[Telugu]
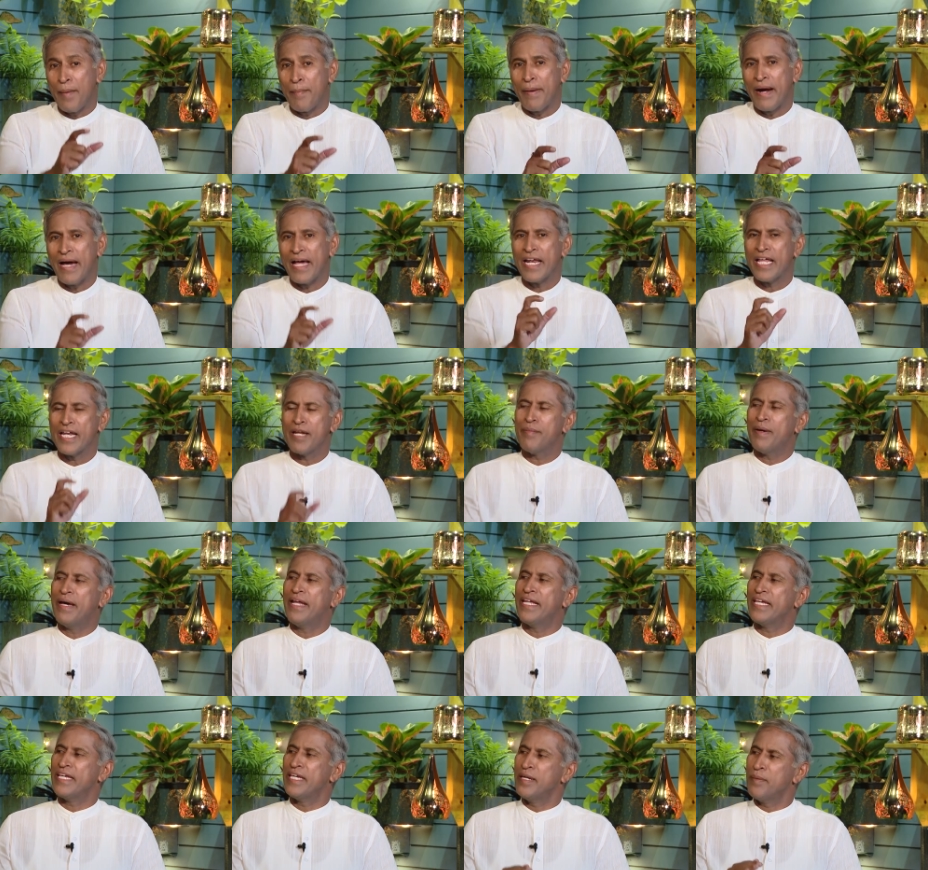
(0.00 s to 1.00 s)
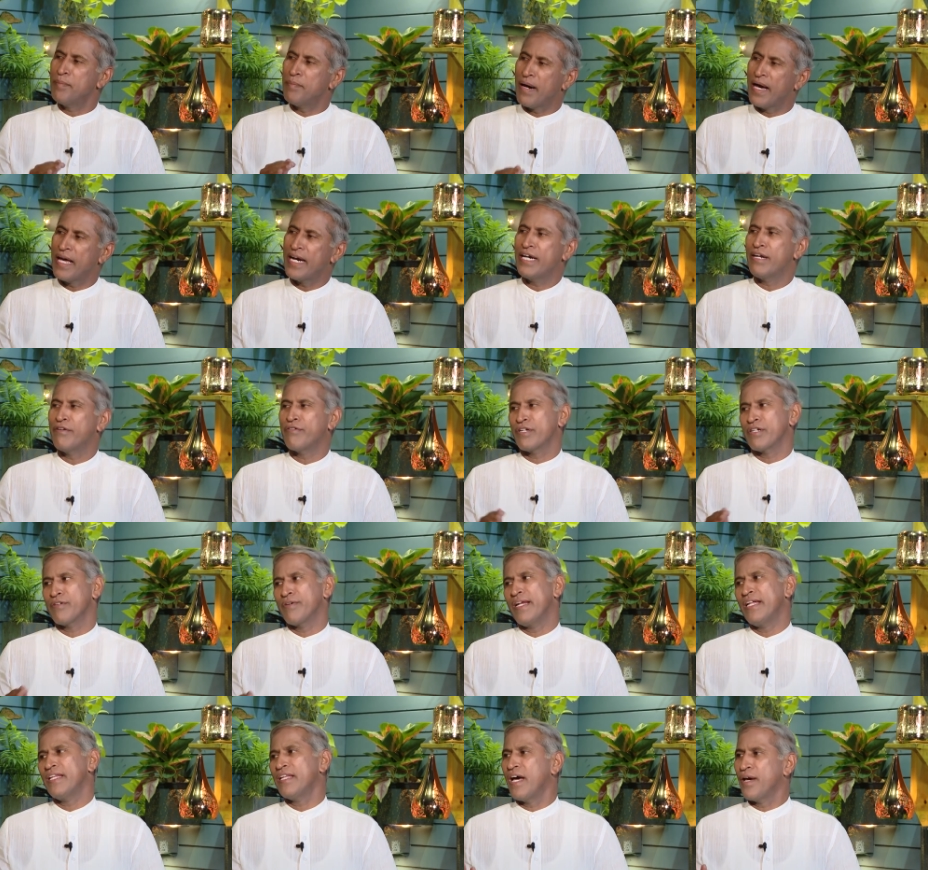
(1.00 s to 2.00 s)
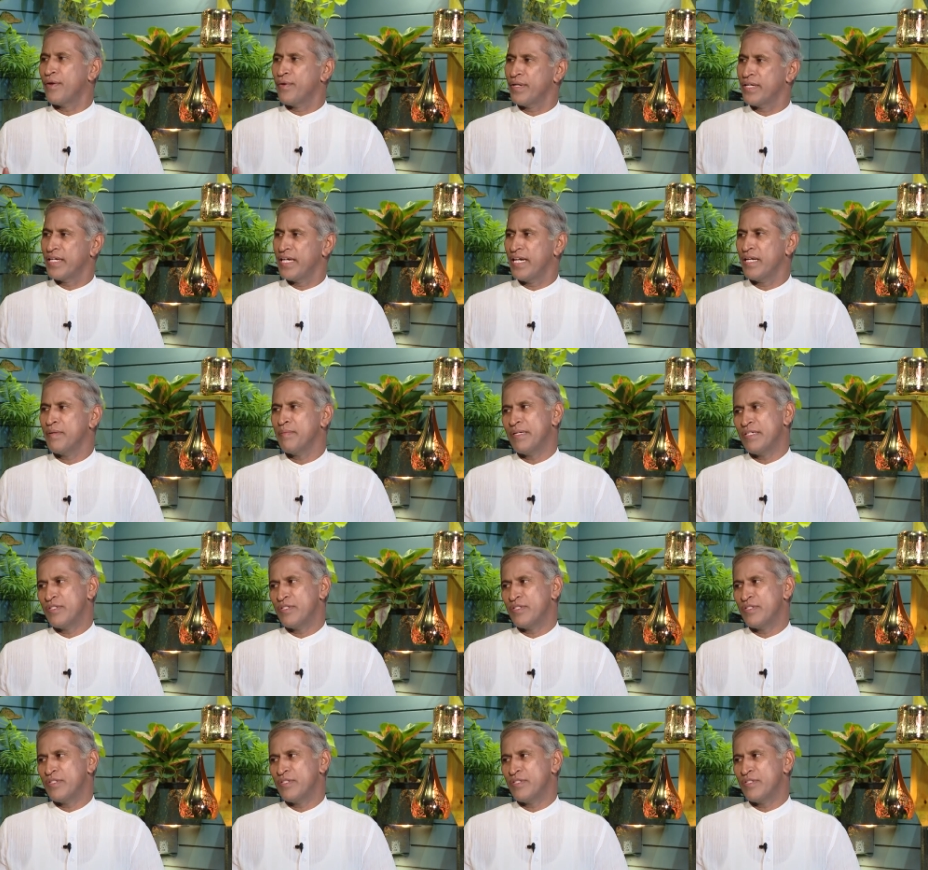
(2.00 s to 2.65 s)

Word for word: ఆ పాలను మాని ఈ పాలను ఇవ్వటం అనేది ఆరోగ్యానికి